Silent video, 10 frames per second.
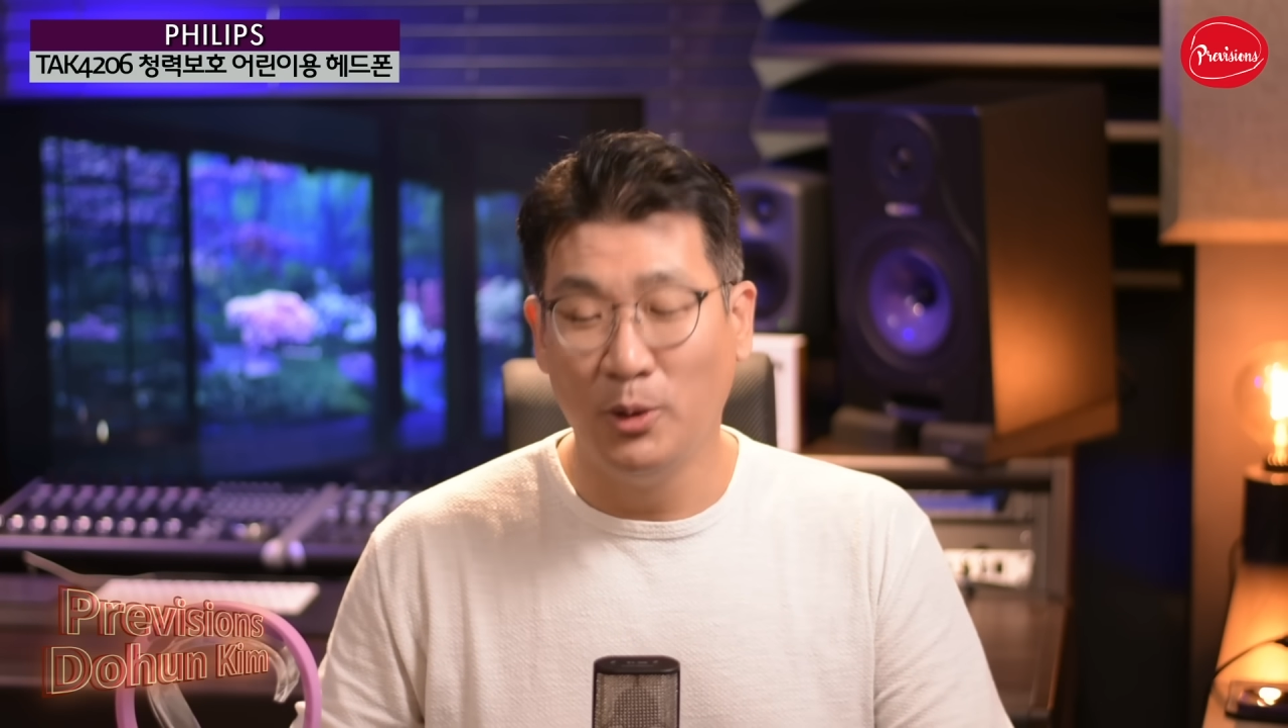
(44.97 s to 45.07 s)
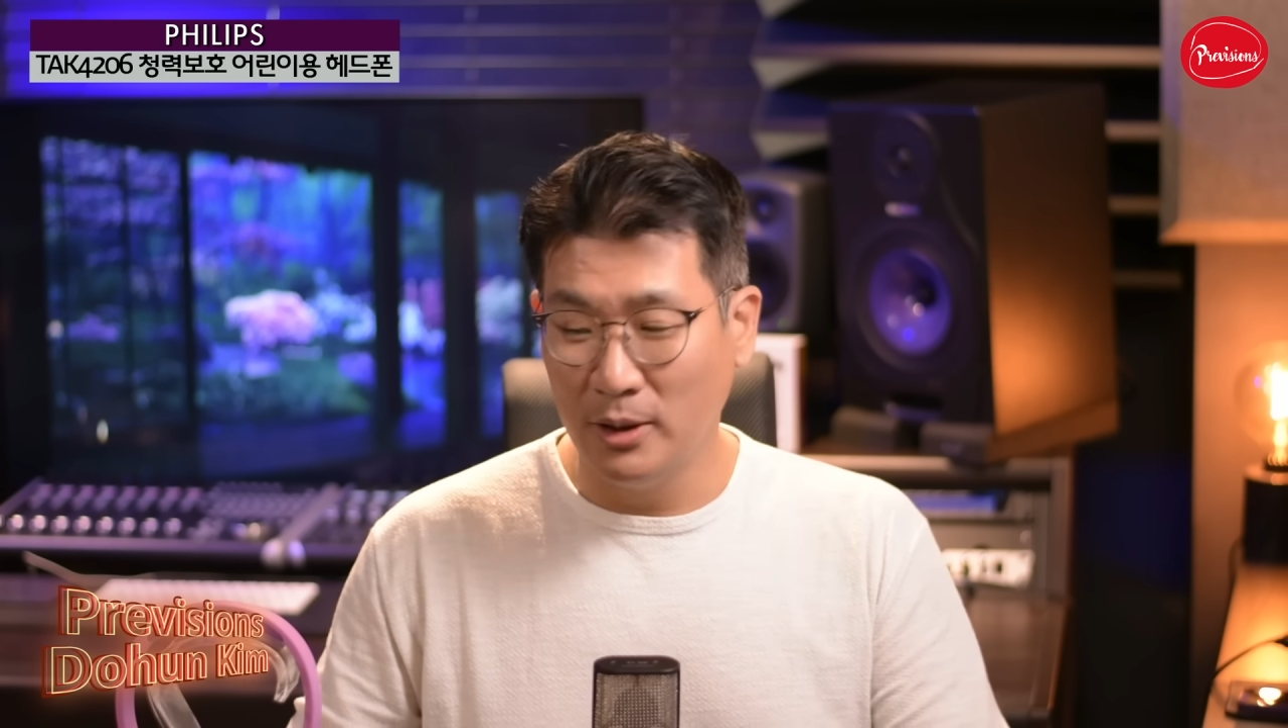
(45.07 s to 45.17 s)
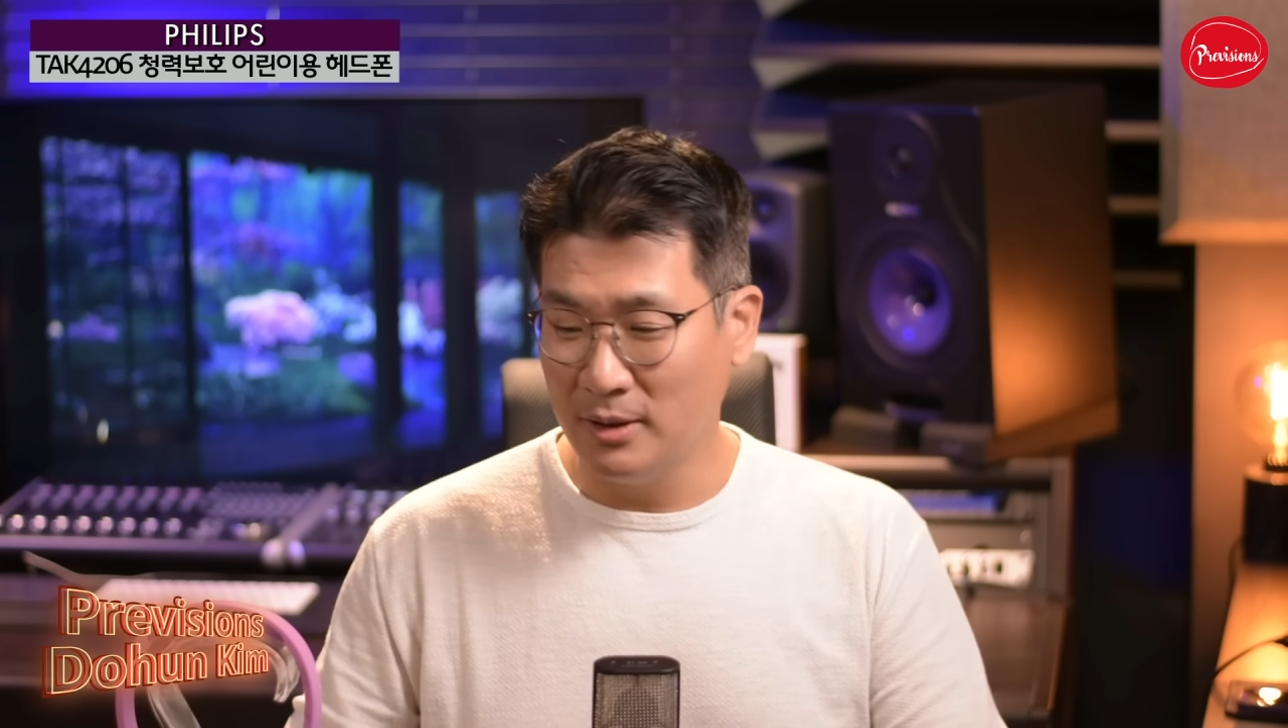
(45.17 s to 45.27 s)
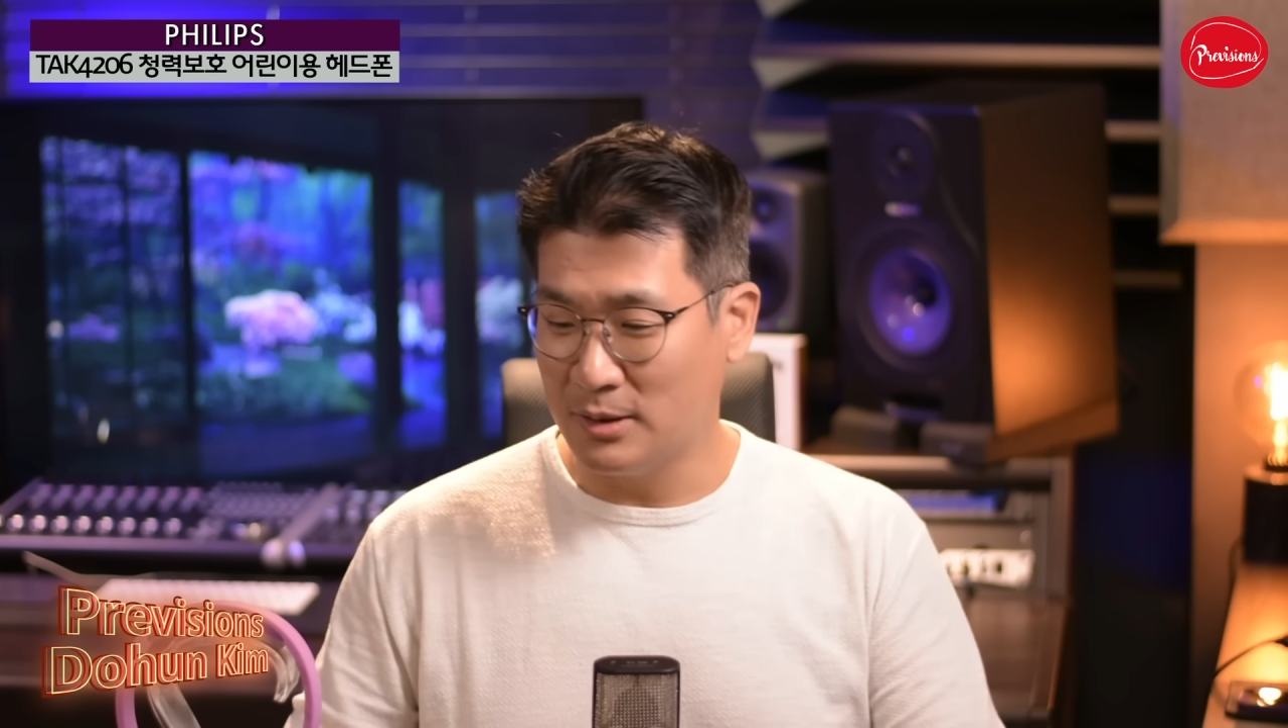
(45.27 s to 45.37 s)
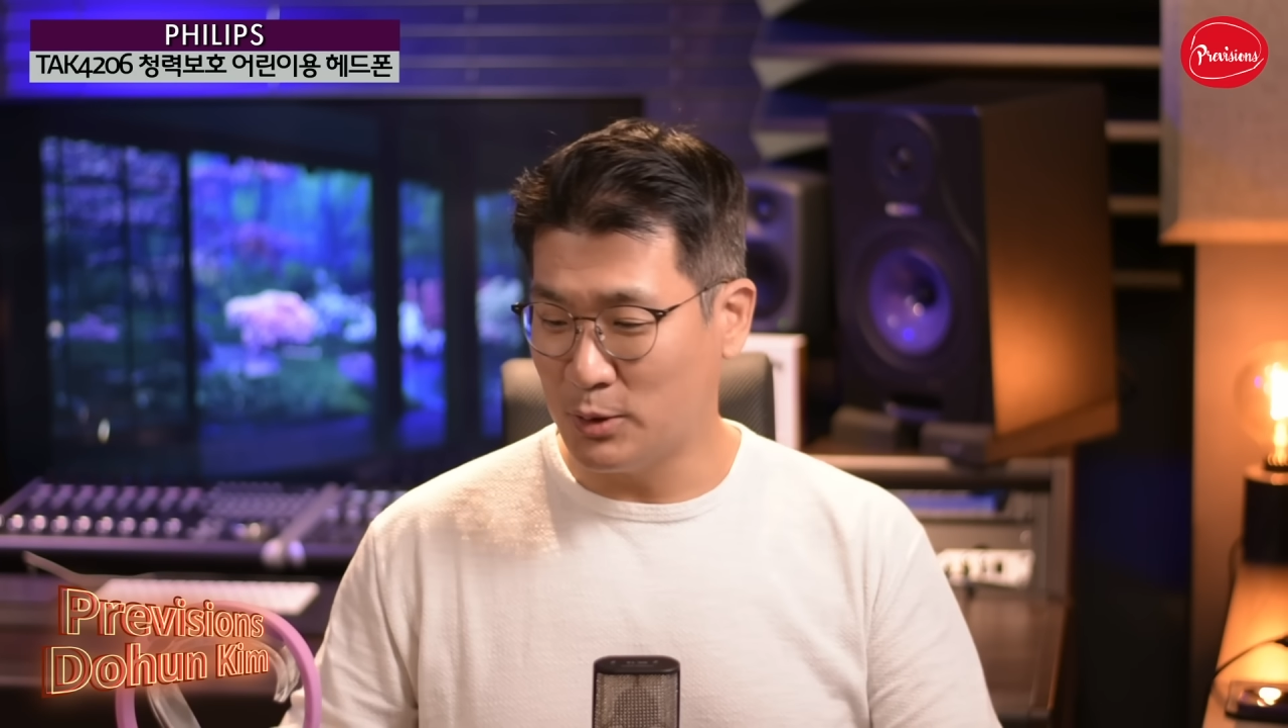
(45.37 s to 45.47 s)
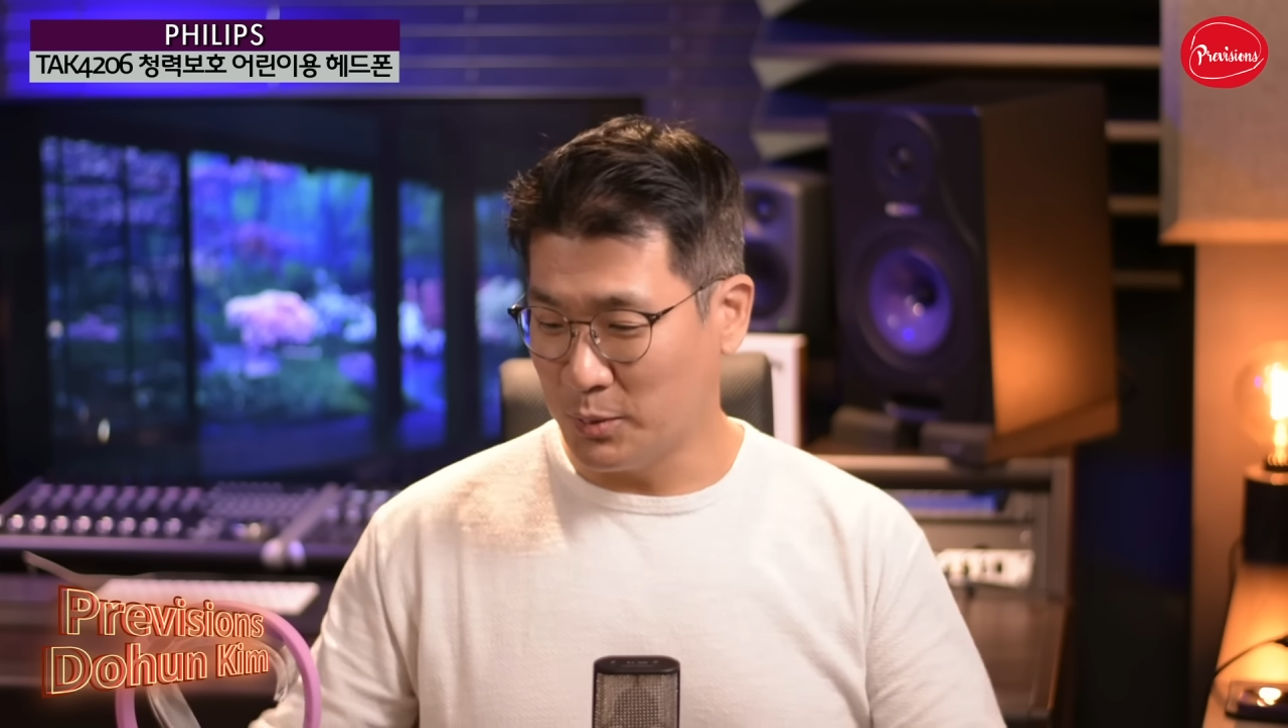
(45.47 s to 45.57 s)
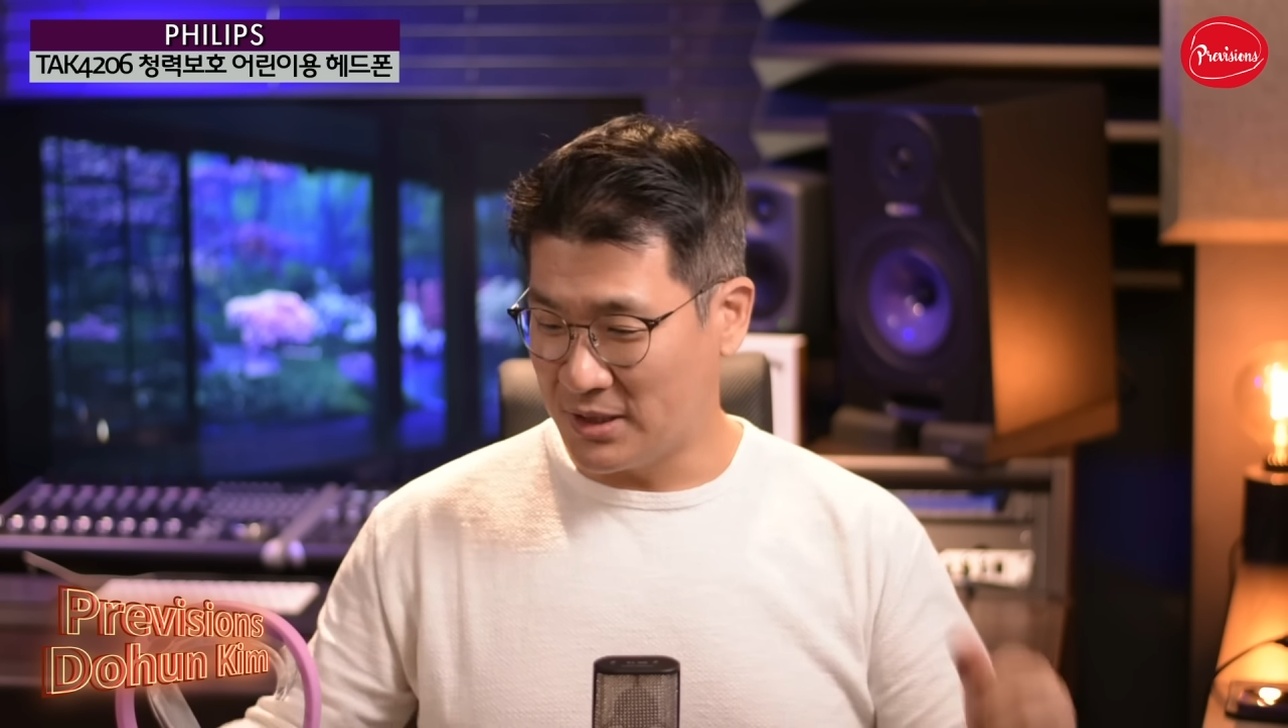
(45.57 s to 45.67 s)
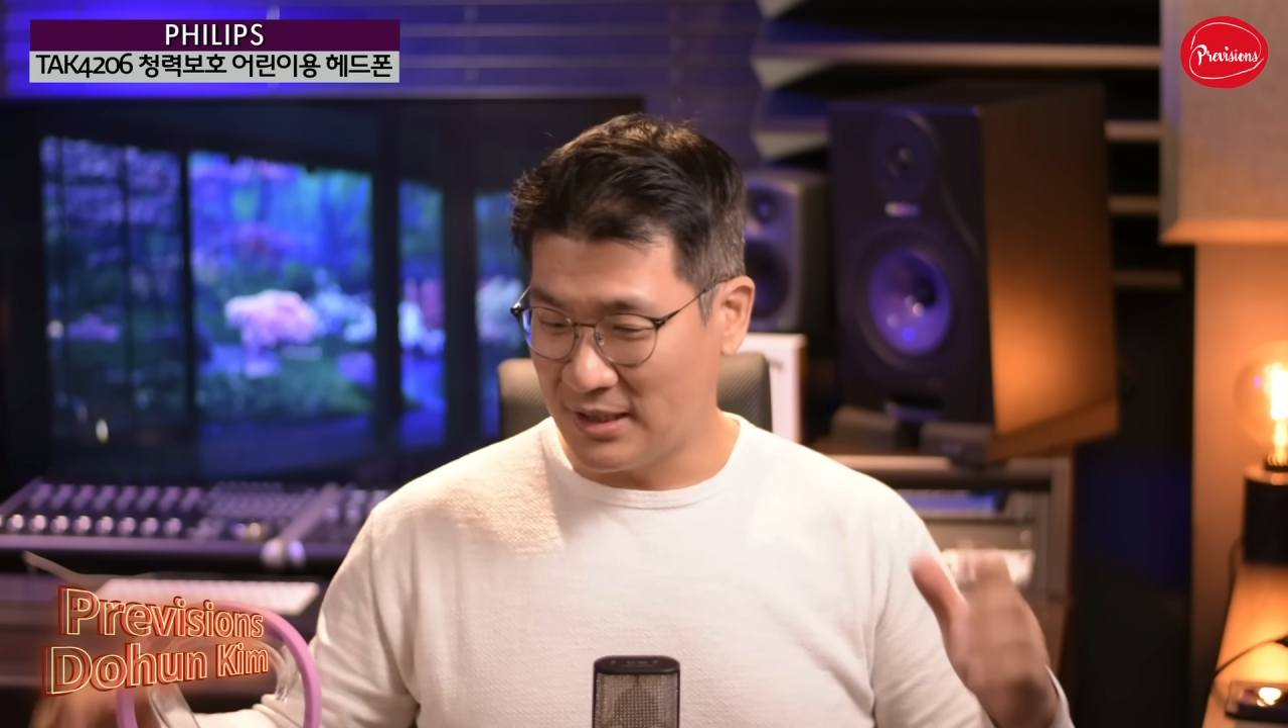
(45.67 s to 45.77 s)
오늘은 좀